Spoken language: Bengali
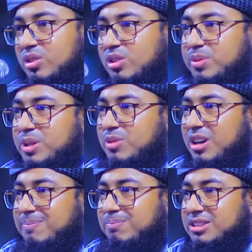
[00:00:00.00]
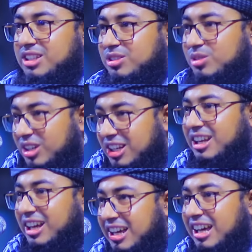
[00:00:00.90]
নবীর মোহাম্মতের দলিল
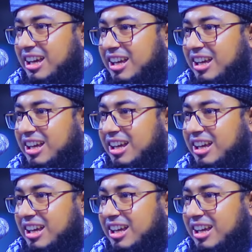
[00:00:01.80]
লাগে